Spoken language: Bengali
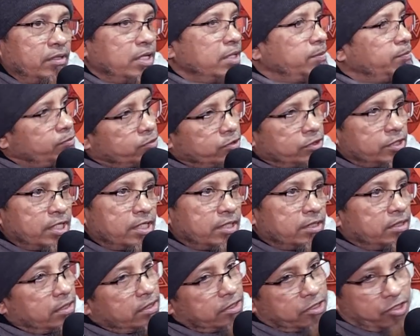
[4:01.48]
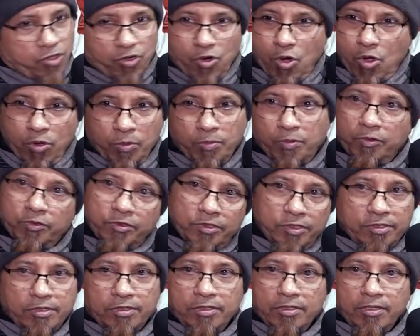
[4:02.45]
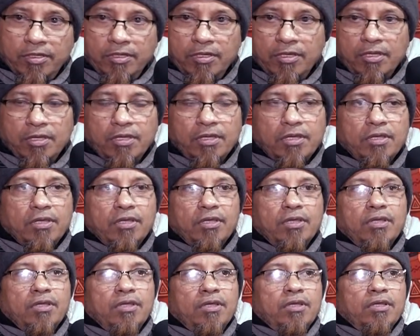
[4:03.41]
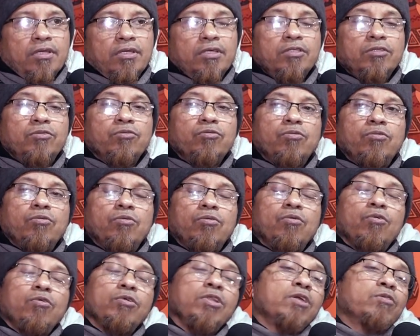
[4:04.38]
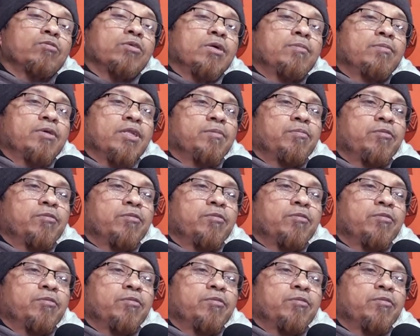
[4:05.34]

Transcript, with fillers: এই বুঝটা স্ট্রং বুঝ কিন্তু অনেক ওলামারা